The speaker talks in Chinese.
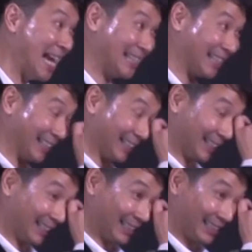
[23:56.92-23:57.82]
为开始，
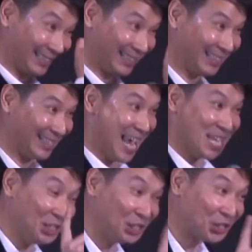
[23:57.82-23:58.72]

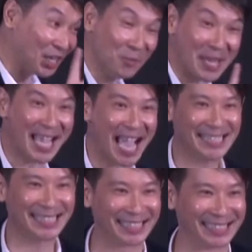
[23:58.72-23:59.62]
以神为
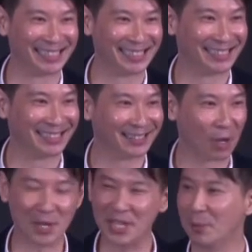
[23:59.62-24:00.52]
开始。
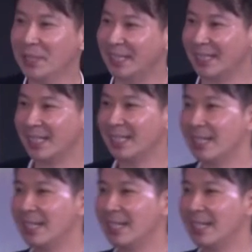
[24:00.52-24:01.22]
我想问你，